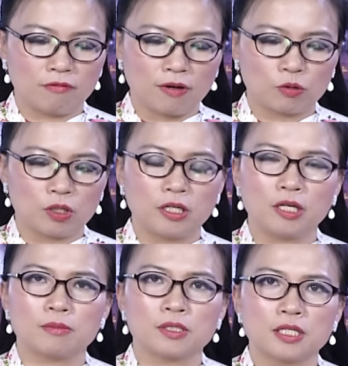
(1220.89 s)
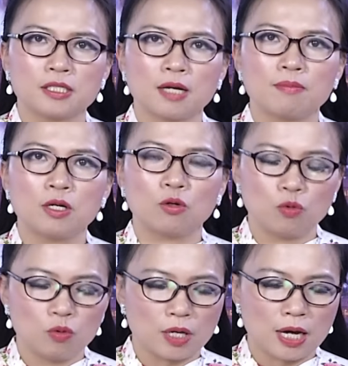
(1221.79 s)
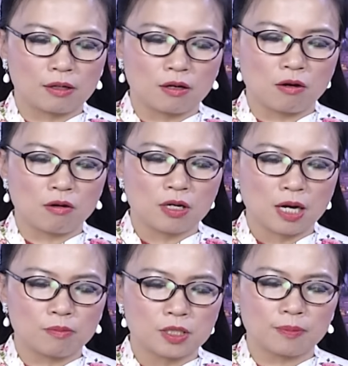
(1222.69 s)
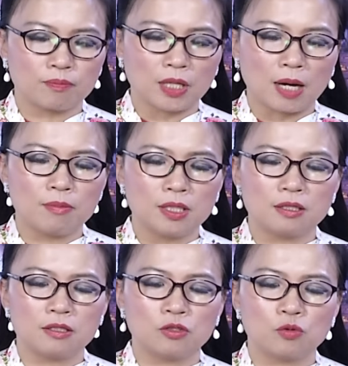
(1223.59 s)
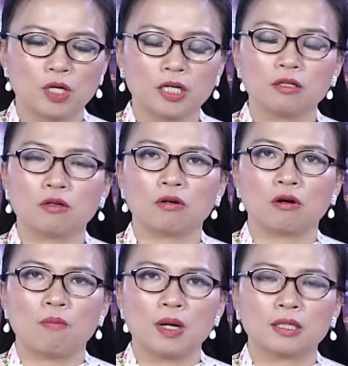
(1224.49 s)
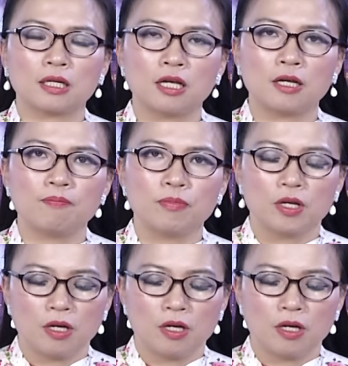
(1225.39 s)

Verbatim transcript: thì vào thời điểm xảy ra mưa lũ đang có 584 du khách có mặt tại đây